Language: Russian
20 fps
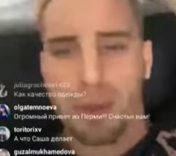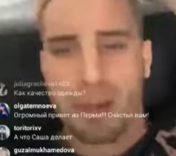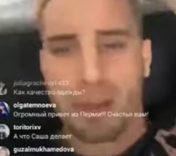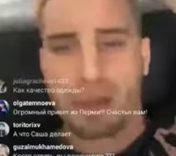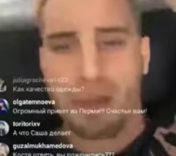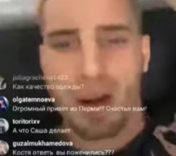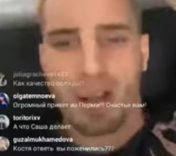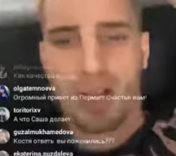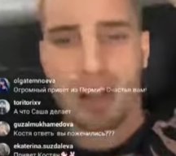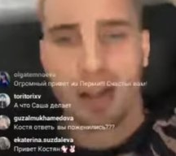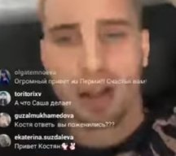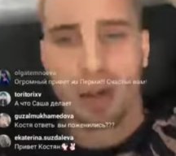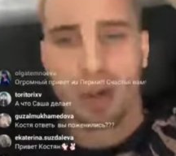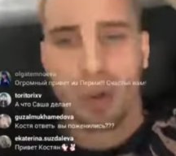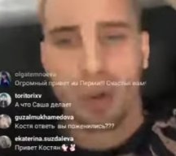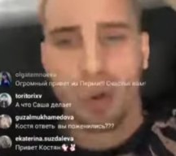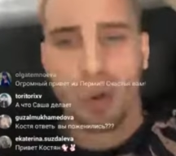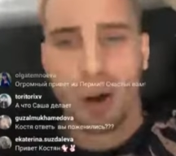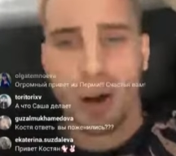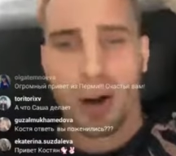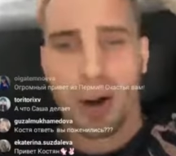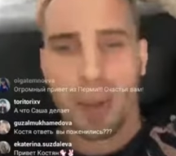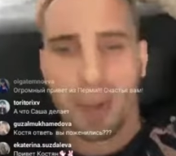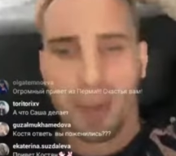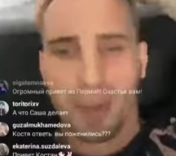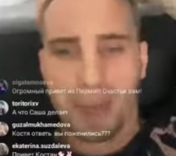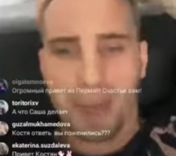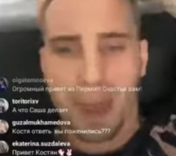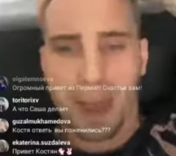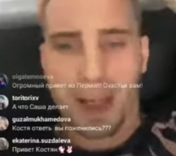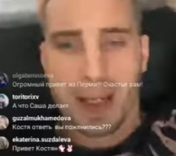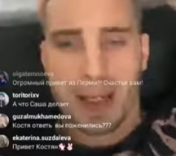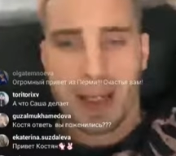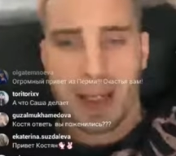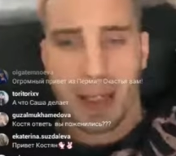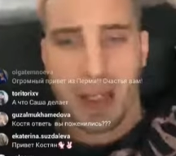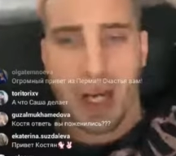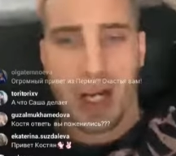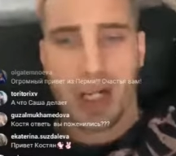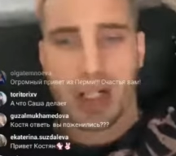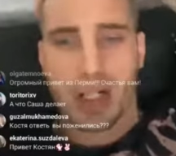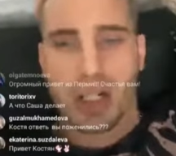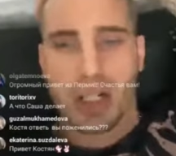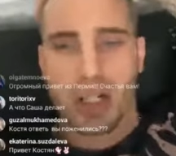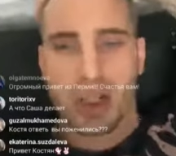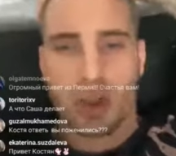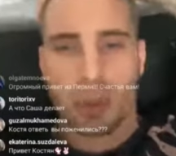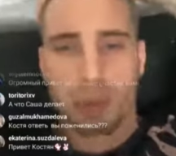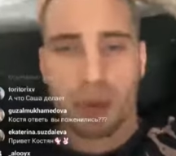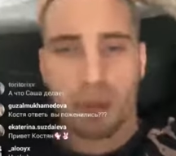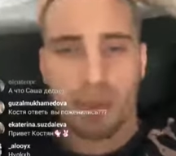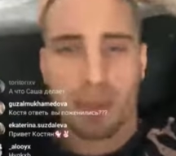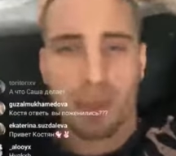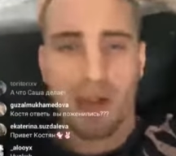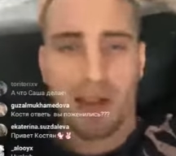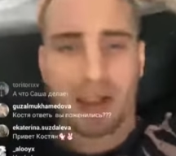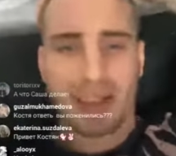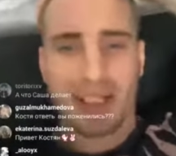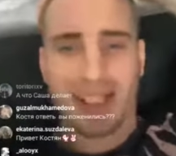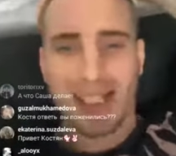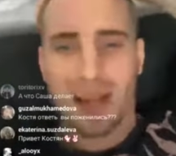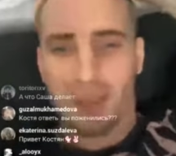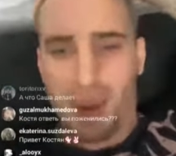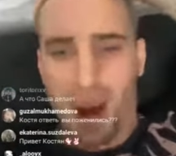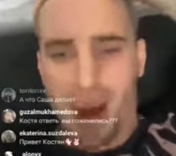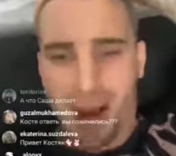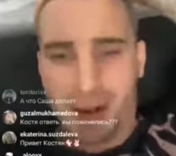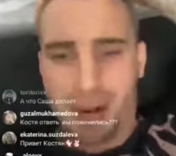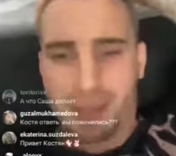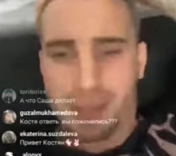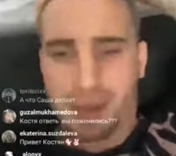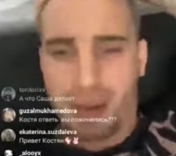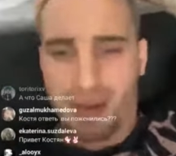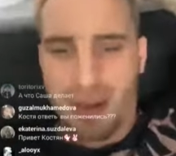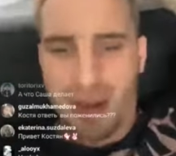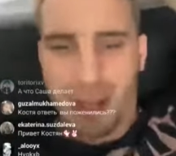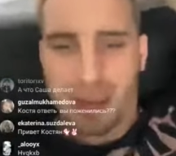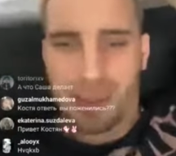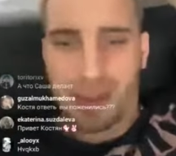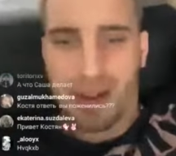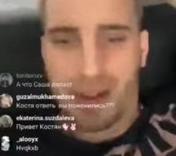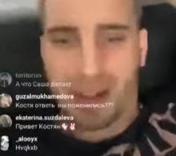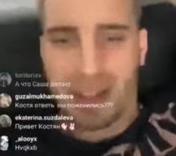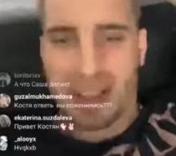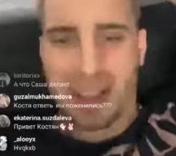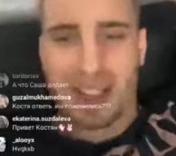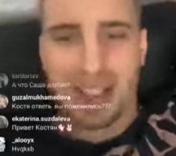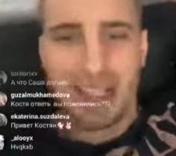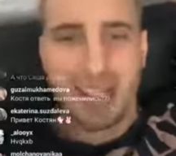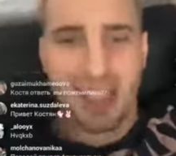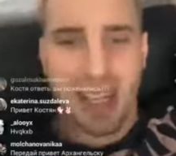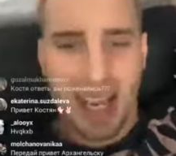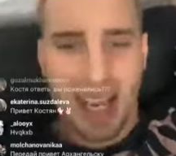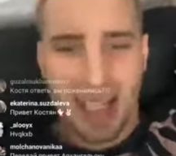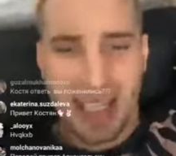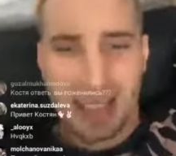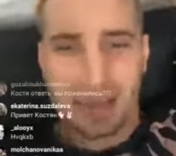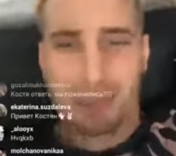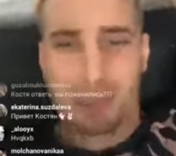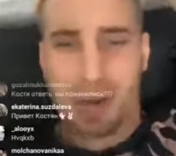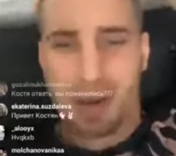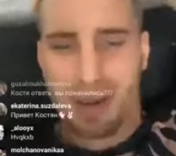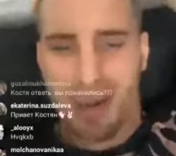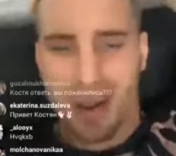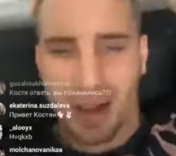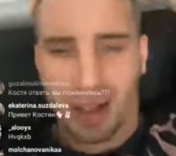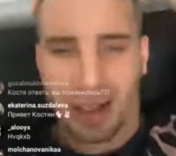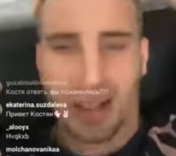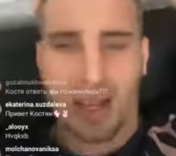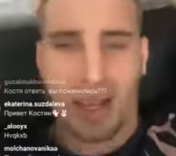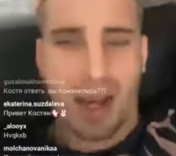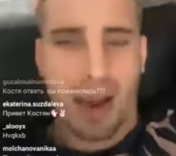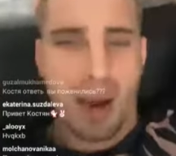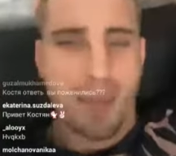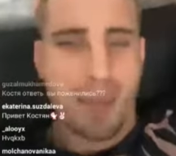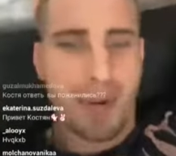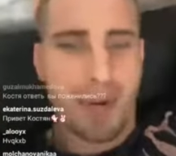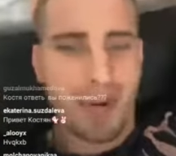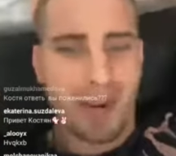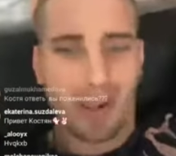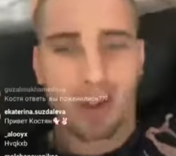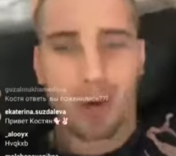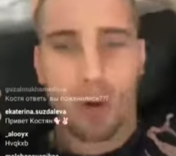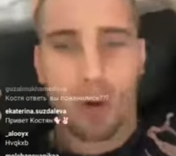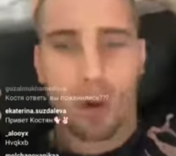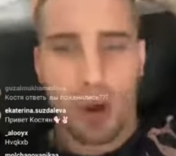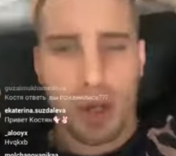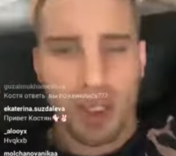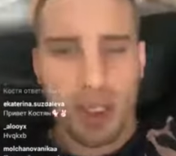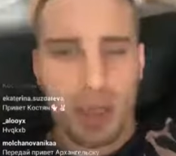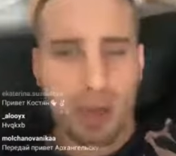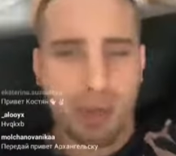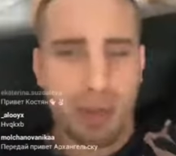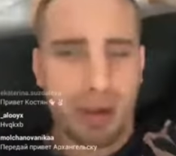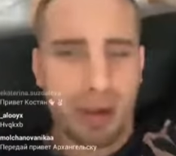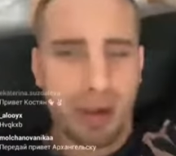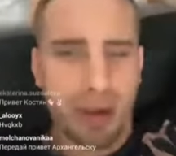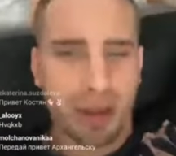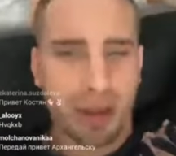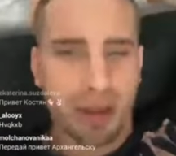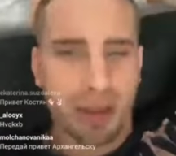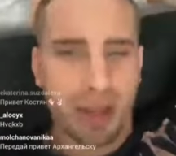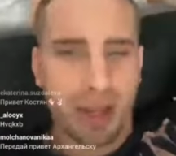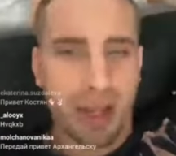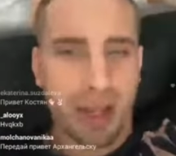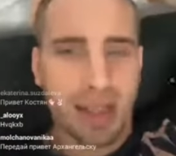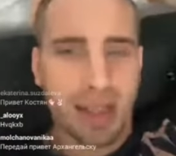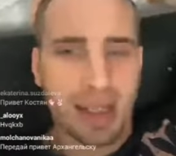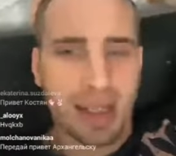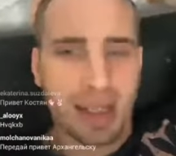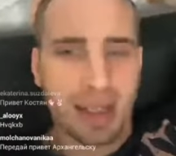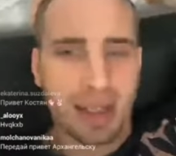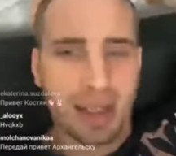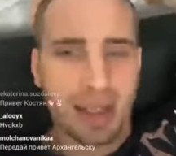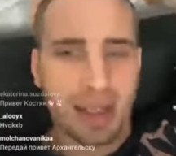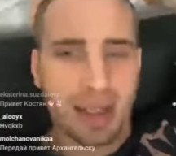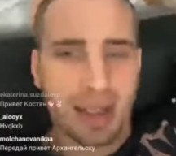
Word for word: Без вас глухо. Сашка, супер, привет из Самары, привет, привет из Осетии, привет, привет Костя, привет Настя.